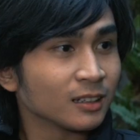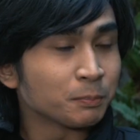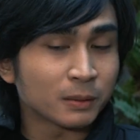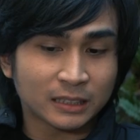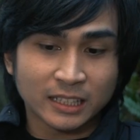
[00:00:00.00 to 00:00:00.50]

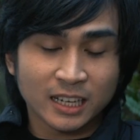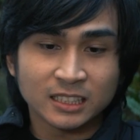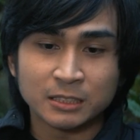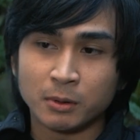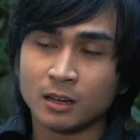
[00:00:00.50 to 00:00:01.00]
Pertanyaan
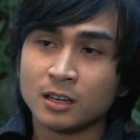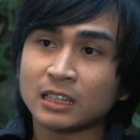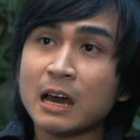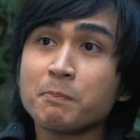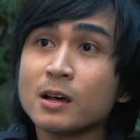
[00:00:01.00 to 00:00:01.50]
gini bang,
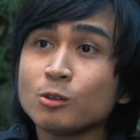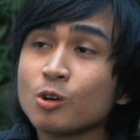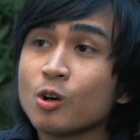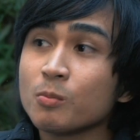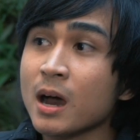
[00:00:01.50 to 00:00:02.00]
kenapa
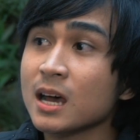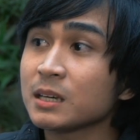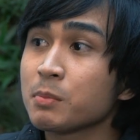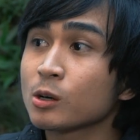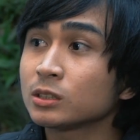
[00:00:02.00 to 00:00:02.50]
lu
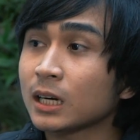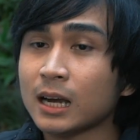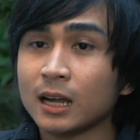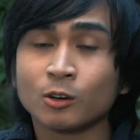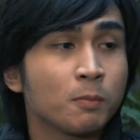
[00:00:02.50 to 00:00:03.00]
bahasnya baru
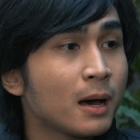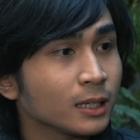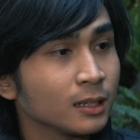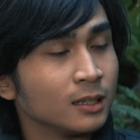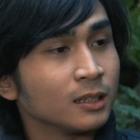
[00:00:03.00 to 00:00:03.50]
sekarang? gua
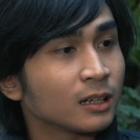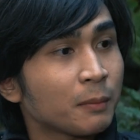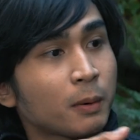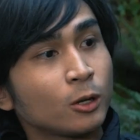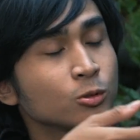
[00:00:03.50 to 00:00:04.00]
balik,
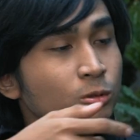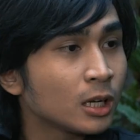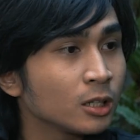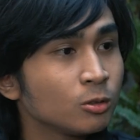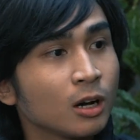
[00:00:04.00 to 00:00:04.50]
kenapa lu
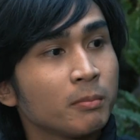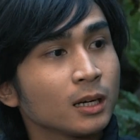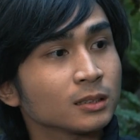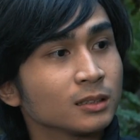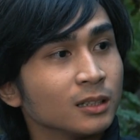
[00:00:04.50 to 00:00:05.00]
dari dulu nggak bahas?